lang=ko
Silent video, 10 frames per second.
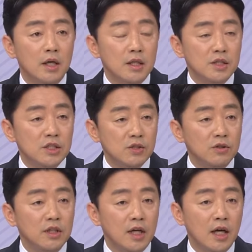
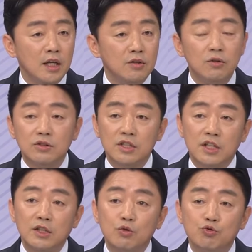시설이나 이런 것들이
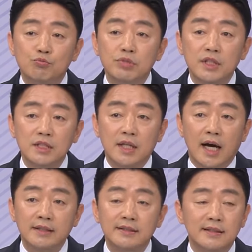제대로 준비되지
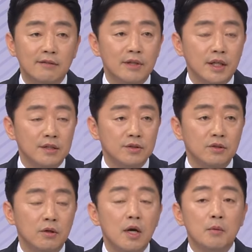않은 상황에서